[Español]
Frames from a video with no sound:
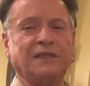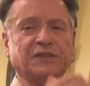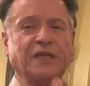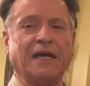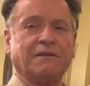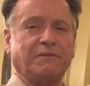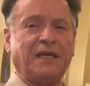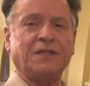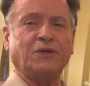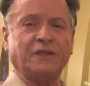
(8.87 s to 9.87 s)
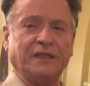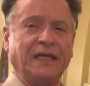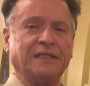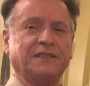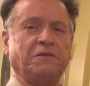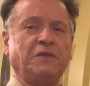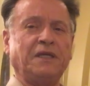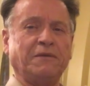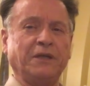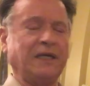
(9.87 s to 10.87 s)
estar viendo detrás de
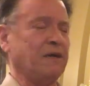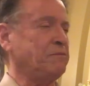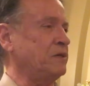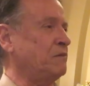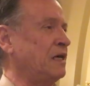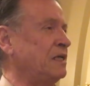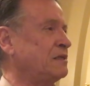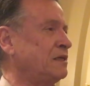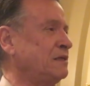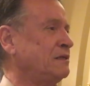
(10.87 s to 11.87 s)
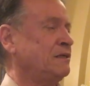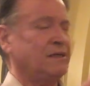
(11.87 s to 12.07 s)
mí de manera permanente